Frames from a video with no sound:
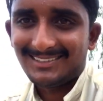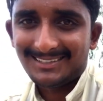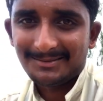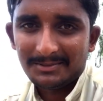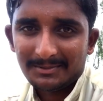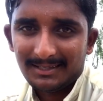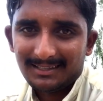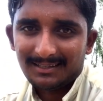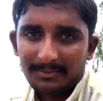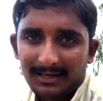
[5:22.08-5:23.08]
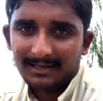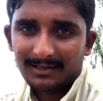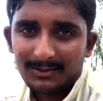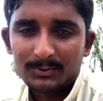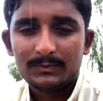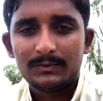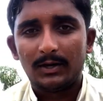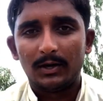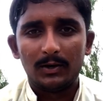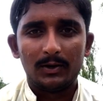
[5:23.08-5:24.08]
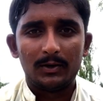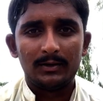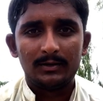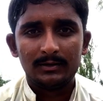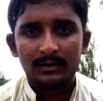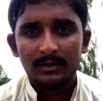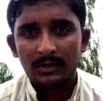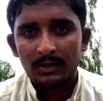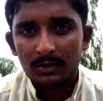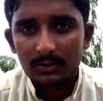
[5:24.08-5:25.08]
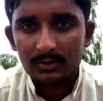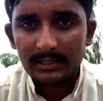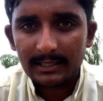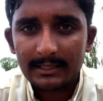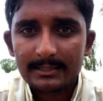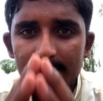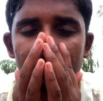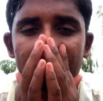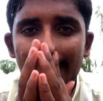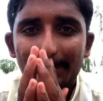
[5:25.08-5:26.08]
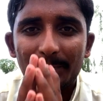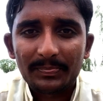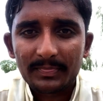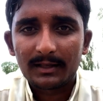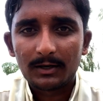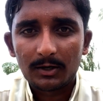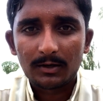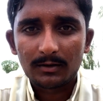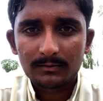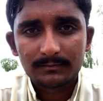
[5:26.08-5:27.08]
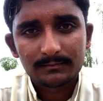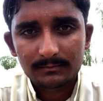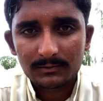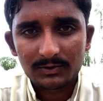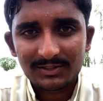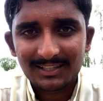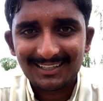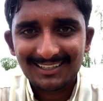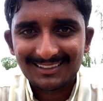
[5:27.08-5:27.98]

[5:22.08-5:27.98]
और अभी मैं इधर बैठा हूँ और तो चलिए नीचे चलते हैं और कुछ नया